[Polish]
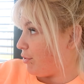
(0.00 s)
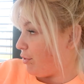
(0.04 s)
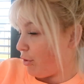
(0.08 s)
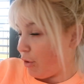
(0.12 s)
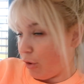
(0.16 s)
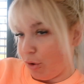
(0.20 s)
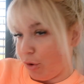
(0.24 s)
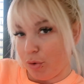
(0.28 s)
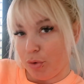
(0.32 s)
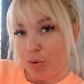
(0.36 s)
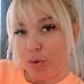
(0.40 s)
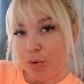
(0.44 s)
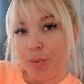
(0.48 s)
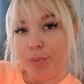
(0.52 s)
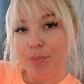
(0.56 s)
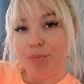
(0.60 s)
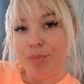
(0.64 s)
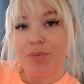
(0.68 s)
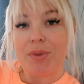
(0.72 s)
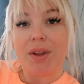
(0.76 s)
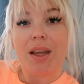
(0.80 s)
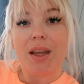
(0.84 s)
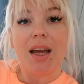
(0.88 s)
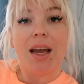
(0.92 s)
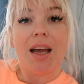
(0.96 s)
vlogu.
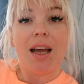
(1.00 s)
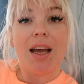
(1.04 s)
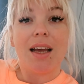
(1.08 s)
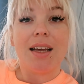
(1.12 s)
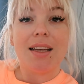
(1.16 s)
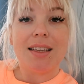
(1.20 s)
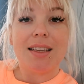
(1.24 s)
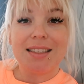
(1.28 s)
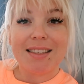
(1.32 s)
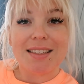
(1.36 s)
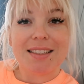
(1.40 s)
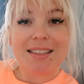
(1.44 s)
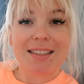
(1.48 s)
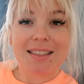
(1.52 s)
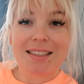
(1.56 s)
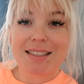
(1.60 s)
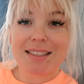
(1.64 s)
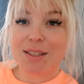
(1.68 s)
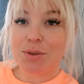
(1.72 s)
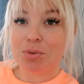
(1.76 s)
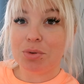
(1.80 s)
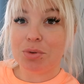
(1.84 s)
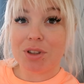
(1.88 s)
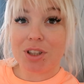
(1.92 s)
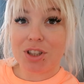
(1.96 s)

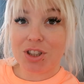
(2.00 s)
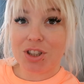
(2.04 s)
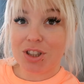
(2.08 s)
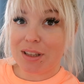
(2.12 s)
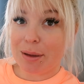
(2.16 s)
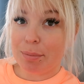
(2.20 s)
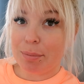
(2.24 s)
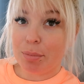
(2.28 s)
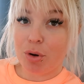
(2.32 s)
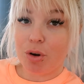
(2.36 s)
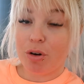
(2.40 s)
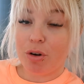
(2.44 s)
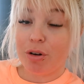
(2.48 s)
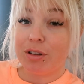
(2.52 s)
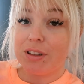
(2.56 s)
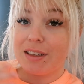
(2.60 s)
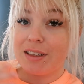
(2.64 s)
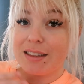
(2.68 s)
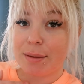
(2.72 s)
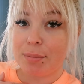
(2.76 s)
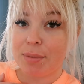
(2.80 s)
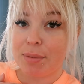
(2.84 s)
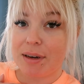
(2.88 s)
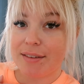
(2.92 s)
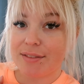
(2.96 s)
Słoneczna pogoda,
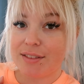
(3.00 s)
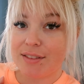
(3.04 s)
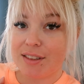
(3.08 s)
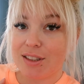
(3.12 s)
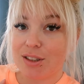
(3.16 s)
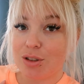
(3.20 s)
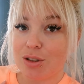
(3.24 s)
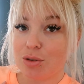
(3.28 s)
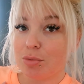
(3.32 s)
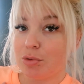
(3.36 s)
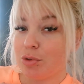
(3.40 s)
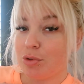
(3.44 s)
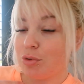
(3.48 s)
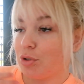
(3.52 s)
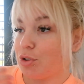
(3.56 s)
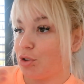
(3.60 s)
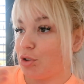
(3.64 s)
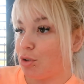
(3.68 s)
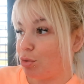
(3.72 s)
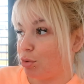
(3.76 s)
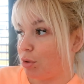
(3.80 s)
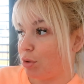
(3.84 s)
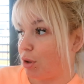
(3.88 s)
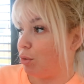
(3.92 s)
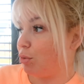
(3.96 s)
naprawdę zrobiła
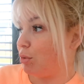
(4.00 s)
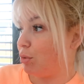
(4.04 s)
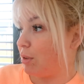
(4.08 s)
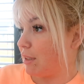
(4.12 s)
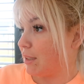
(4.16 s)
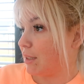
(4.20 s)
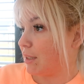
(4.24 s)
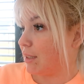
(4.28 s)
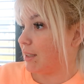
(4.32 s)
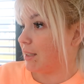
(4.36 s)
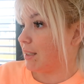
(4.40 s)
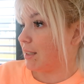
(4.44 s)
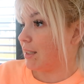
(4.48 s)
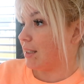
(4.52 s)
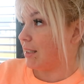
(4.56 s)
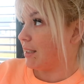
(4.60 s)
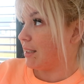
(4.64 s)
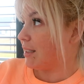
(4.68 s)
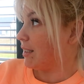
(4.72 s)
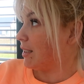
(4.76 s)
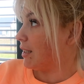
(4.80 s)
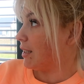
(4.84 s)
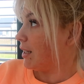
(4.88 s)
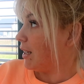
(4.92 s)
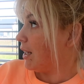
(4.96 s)
się tutaj u nas
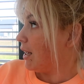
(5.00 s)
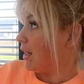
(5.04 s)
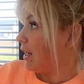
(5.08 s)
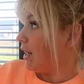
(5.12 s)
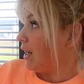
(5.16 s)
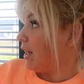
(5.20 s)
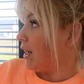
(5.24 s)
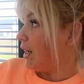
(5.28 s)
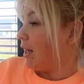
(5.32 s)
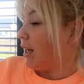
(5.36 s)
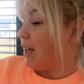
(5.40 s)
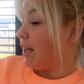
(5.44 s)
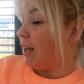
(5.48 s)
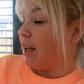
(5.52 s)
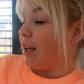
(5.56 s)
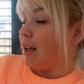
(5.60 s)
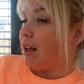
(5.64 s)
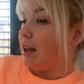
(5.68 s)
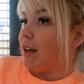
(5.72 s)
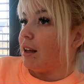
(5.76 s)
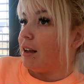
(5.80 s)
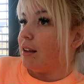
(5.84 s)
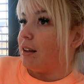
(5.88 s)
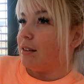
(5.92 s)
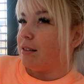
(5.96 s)
e,
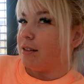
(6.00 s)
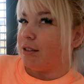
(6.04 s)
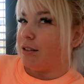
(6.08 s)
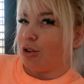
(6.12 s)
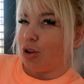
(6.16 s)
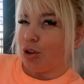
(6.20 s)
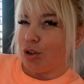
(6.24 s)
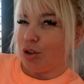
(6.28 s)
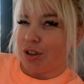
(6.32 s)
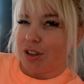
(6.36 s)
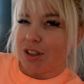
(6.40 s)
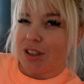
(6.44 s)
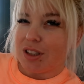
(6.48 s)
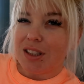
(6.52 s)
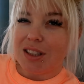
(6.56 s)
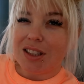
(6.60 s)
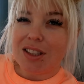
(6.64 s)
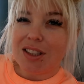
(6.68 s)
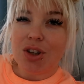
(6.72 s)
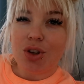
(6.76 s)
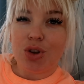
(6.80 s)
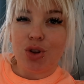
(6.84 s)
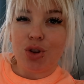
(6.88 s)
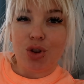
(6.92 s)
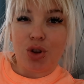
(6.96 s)

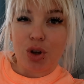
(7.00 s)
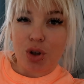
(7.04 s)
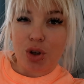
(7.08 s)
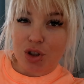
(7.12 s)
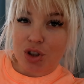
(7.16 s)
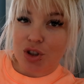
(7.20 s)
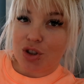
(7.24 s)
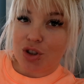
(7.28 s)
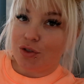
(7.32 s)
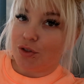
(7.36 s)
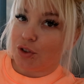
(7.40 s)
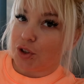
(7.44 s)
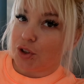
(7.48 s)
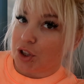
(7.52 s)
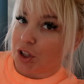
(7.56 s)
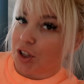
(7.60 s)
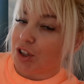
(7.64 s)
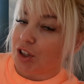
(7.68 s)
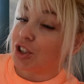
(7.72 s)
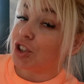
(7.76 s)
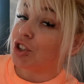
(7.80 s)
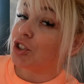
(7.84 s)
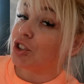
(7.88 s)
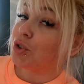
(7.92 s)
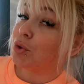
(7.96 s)
dosyć, dosyć
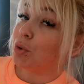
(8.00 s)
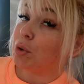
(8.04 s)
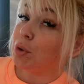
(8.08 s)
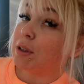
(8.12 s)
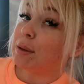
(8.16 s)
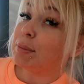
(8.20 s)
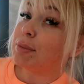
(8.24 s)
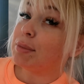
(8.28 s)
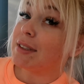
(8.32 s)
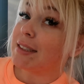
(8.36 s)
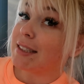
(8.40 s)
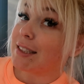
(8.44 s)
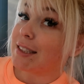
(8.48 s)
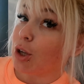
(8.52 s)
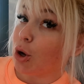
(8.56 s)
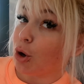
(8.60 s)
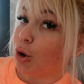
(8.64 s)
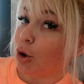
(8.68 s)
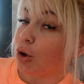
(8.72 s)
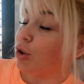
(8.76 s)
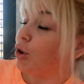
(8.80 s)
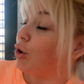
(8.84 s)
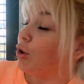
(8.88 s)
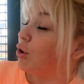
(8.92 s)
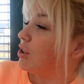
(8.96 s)
wiosennie, szczególnie przez
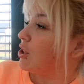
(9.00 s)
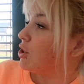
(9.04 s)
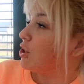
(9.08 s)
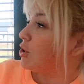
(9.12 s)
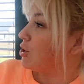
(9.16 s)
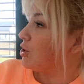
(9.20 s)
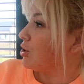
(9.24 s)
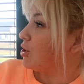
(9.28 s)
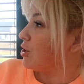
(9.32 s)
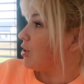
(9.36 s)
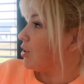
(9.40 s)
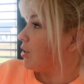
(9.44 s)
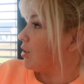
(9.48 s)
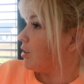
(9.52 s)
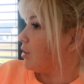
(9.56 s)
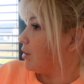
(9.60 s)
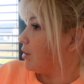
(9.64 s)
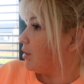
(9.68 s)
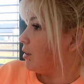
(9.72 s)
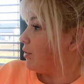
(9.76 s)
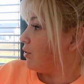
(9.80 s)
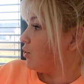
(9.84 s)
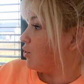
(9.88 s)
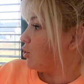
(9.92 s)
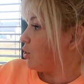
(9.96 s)
okno, chociaż e,
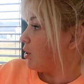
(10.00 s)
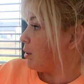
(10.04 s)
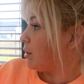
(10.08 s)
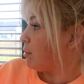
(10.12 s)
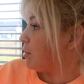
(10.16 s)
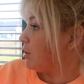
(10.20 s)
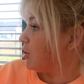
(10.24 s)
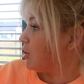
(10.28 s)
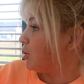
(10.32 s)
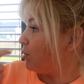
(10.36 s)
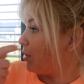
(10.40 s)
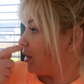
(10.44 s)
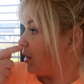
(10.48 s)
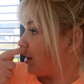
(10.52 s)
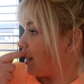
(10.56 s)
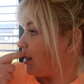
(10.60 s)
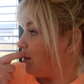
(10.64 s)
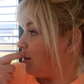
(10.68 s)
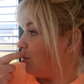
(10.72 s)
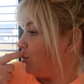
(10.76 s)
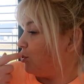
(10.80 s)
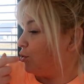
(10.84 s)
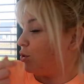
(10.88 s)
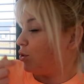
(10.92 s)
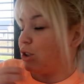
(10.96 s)
wczoraj byliśmy na
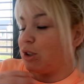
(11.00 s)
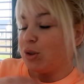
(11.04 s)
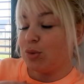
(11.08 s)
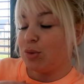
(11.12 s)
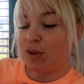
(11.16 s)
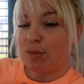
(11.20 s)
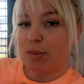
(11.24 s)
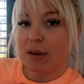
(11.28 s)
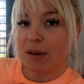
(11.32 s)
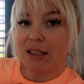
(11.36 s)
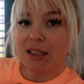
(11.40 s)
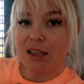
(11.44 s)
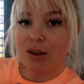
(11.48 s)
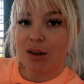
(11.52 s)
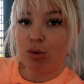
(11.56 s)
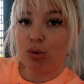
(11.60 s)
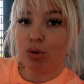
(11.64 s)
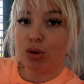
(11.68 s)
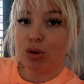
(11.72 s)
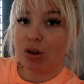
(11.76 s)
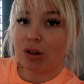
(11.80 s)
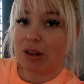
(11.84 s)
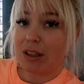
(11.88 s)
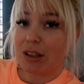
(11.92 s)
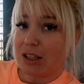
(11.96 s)
takim dłuższym spacerku,
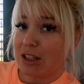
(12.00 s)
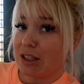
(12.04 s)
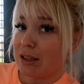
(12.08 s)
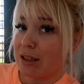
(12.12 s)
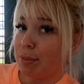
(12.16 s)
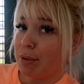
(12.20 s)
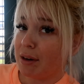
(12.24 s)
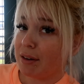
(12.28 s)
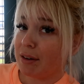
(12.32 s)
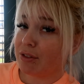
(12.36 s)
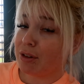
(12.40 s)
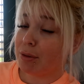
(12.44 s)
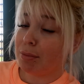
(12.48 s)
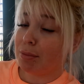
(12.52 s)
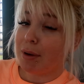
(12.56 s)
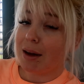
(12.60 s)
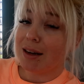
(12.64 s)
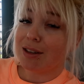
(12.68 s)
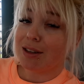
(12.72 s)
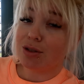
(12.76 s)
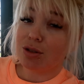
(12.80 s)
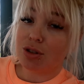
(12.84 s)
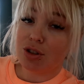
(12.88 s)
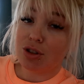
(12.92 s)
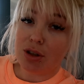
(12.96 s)
to też naprawdę
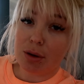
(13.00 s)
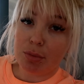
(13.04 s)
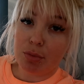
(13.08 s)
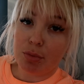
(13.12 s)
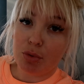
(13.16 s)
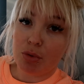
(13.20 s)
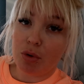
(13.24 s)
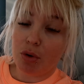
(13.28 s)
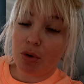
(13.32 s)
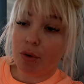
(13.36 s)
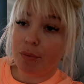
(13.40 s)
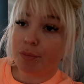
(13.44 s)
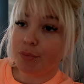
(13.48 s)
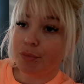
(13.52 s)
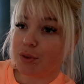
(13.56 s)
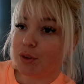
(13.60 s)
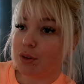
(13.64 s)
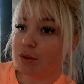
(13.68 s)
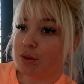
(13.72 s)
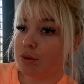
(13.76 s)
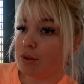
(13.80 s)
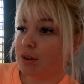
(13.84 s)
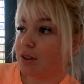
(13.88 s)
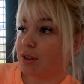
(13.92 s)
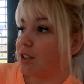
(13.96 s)
bardzo ciepło,
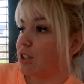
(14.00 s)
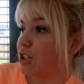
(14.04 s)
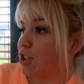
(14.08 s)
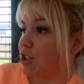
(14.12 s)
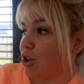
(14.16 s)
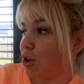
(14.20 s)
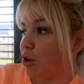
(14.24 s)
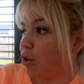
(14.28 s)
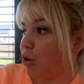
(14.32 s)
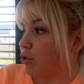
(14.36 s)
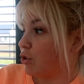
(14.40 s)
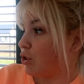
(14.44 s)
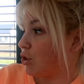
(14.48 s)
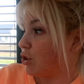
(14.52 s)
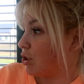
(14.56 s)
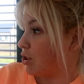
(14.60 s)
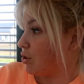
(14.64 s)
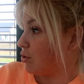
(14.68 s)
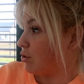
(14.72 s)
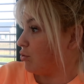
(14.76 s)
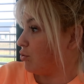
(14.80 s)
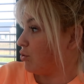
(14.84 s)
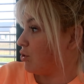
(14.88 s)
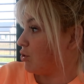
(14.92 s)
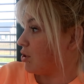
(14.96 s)
chce się chodzić,
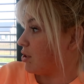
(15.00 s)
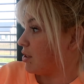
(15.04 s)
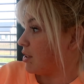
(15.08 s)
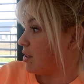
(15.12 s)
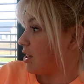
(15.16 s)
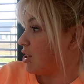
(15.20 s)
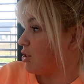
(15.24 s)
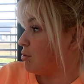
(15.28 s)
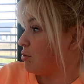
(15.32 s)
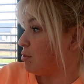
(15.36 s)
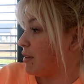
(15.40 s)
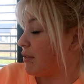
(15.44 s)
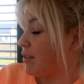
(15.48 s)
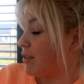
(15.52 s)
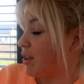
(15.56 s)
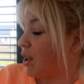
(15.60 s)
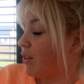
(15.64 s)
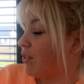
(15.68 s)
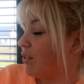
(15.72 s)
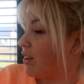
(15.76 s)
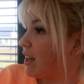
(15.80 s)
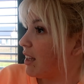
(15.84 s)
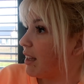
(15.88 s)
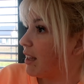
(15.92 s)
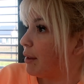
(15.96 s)
już zostaliśmy nawet
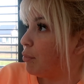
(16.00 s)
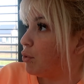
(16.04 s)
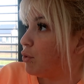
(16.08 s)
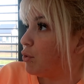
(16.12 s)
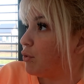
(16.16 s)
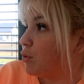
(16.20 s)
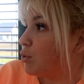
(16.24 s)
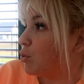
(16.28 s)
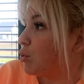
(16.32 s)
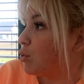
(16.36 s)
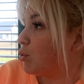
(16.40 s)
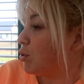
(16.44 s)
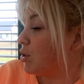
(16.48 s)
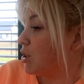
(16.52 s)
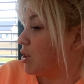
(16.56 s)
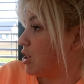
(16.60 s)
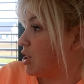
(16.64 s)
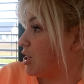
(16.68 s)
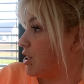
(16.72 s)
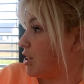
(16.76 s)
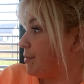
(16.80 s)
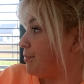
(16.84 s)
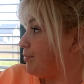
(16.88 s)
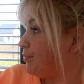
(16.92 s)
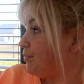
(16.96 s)
chwilę na podwórku
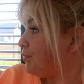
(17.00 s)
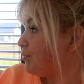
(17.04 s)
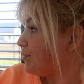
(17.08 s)
jeszcze,